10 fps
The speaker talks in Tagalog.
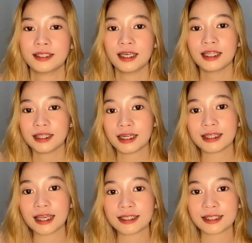3
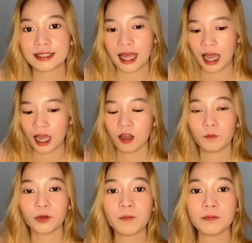days na.
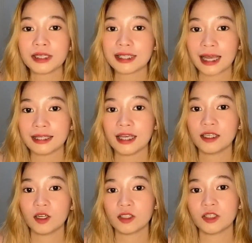From Lazada,
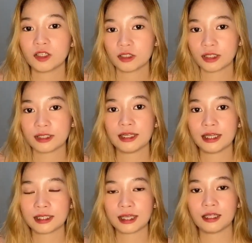in-order ko siya sa
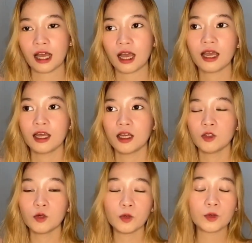Lazada.
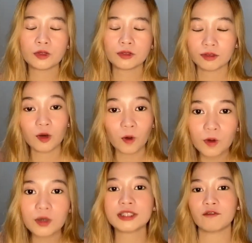Noong,
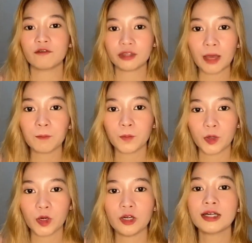noong
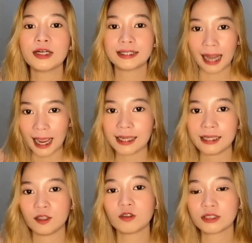September
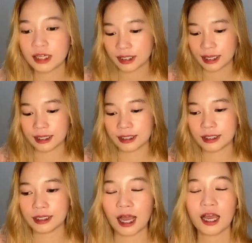9, nung nag-sale
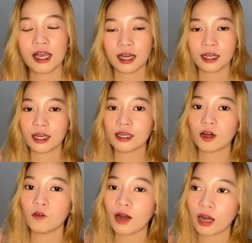sila. Kaya
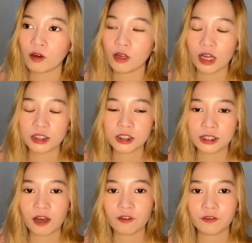nakuha ko lang siya
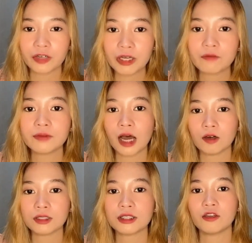ng
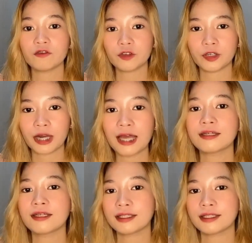5,499.